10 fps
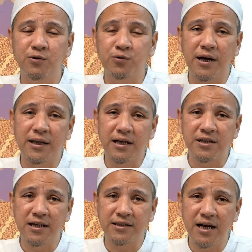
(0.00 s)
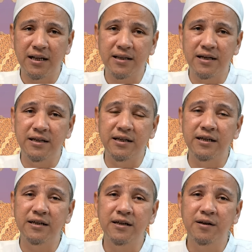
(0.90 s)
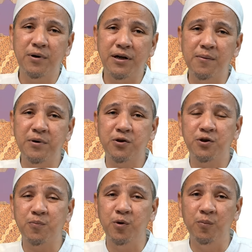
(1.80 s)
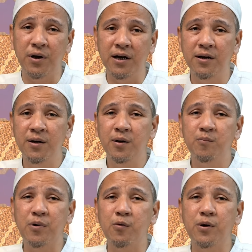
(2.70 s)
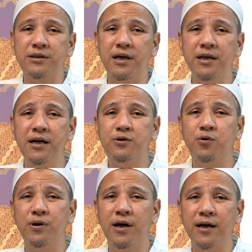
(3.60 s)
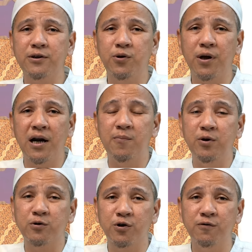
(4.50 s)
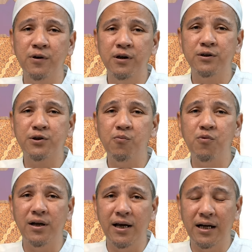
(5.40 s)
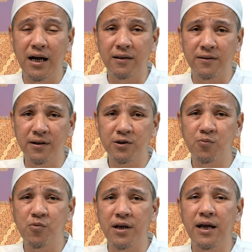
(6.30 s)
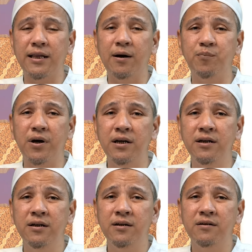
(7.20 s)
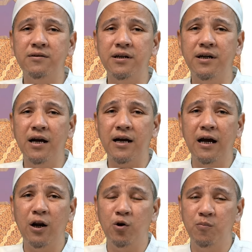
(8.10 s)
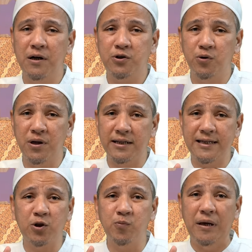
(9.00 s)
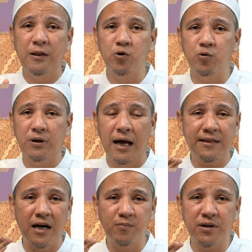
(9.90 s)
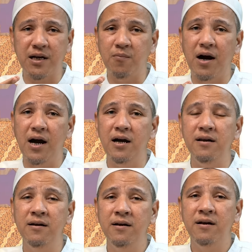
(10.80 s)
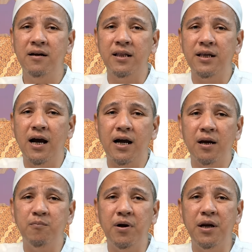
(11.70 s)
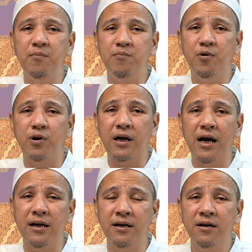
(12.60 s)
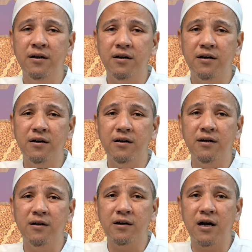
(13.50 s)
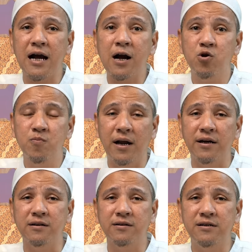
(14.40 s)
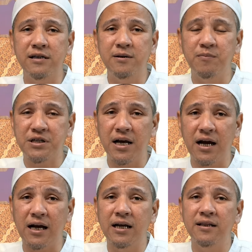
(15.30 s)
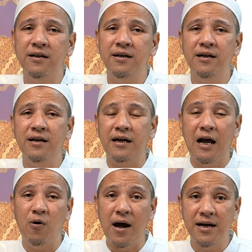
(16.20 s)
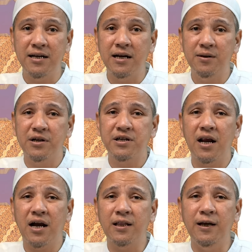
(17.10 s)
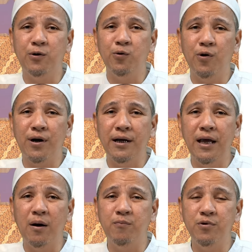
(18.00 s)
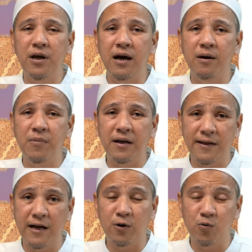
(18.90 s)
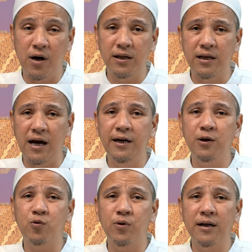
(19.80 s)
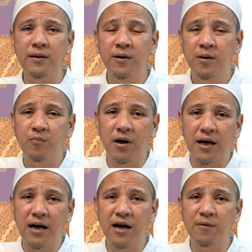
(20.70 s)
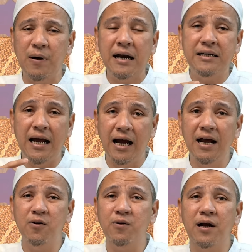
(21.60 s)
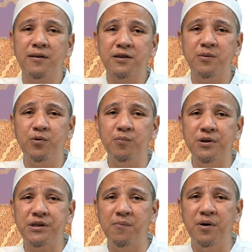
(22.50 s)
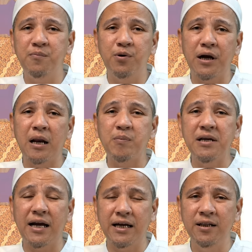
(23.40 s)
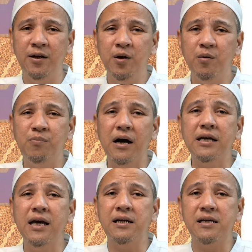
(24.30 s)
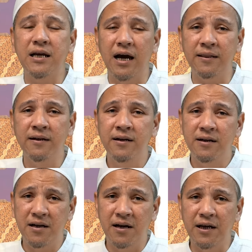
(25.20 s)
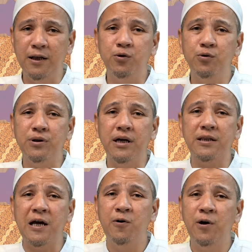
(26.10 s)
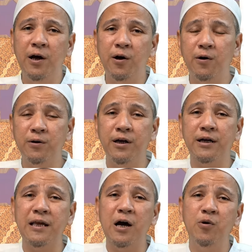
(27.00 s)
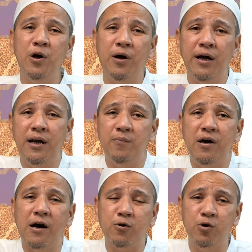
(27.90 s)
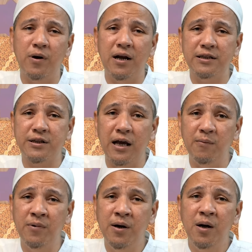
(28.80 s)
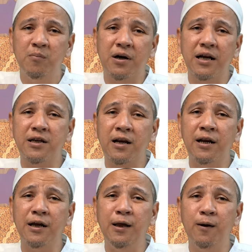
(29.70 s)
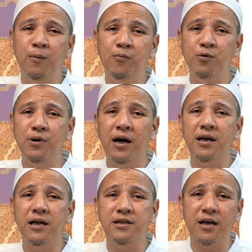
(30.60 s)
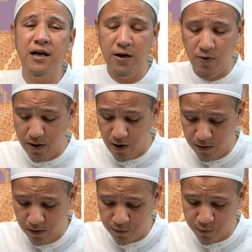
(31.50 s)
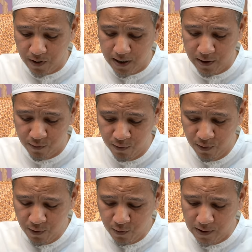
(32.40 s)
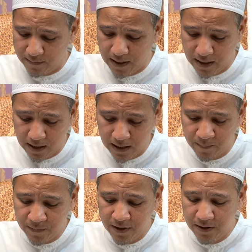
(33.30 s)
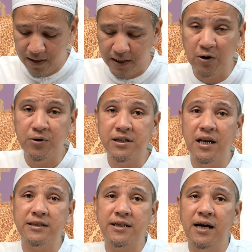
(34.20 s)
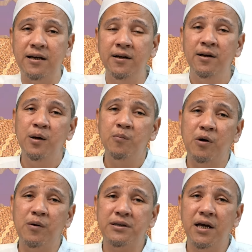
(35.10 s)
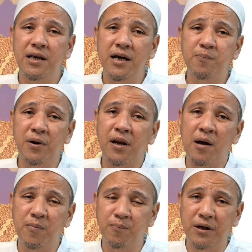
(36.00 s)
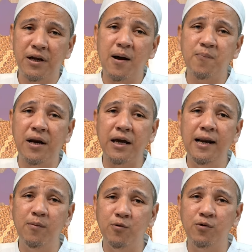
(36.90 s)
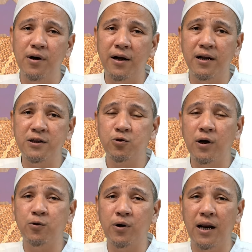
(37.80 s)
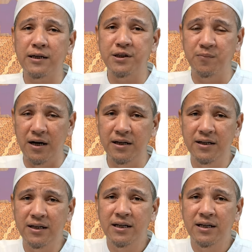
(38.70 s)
Sudah kita jelaskan tadi pada episode sebelumnya bahwasanya saudara-saudara Nabi Yusuf semuanya ganteng, semuanya tampan sehingga kalau masuk dari satu pintu datang bersamaan nanti akan menimbulkan uh, kekaguman di masyarakat kalau ada di masyarakat itu orang yang punya mata kuat, ain kuat, maka pandangan orang tersebut bisa menimbulkan penyakit bagi yang dilihat. Dan itu diketahui, diketahui oleh Nabi Ya'qub alaihissalam berdasarkan ilmu yang diajarkan oleh Allah Subhanahu wa taala. Dan kita sudah jelaskan bahwasannya penerapan ilmu adalah suatu kelaziman.